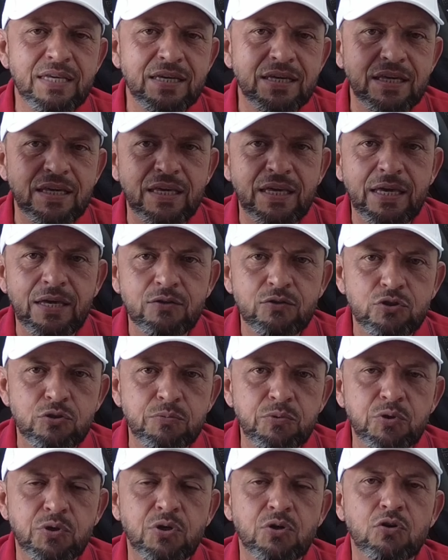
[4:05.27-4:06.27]
aí 500
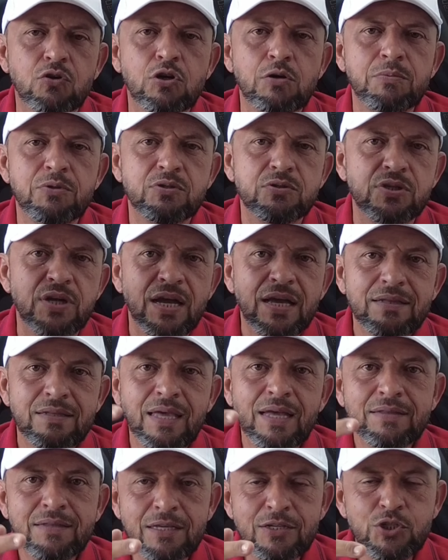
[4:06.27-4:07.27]
mil quilômetros,
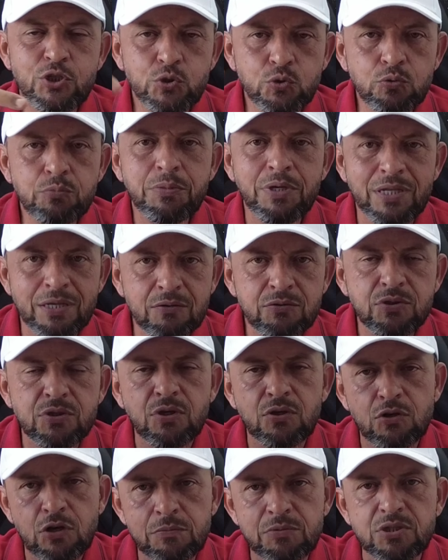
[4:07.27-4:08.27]
tem até de 1 milhão de
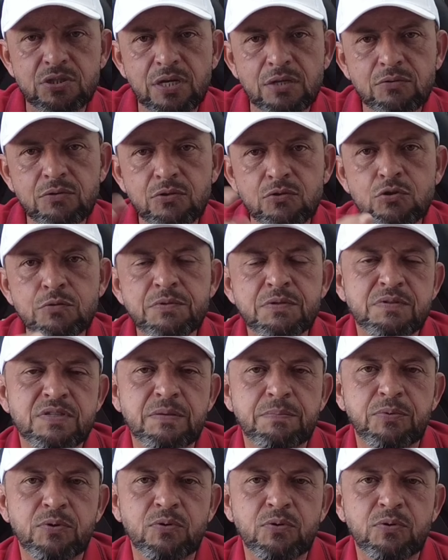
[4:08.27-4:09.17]
quilômetros, está no YouTube se você